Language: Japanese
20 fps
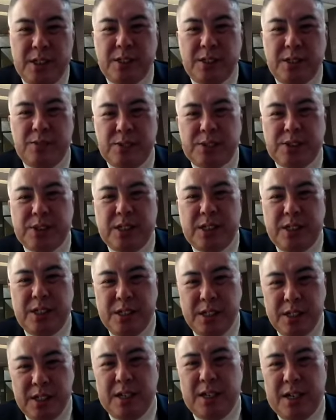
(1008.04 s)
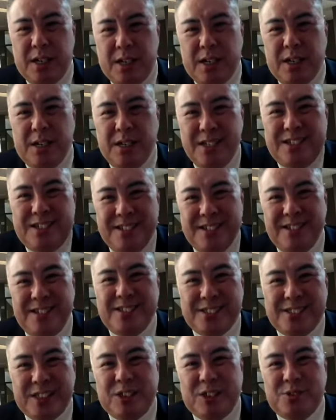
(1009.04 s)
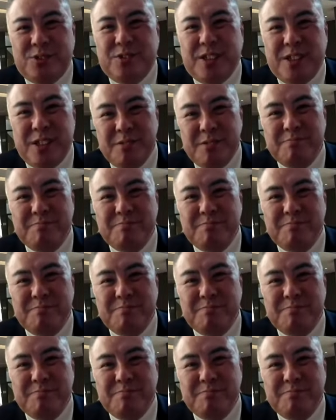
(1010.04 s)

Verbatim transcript: 許せないから、うん、左翼はね。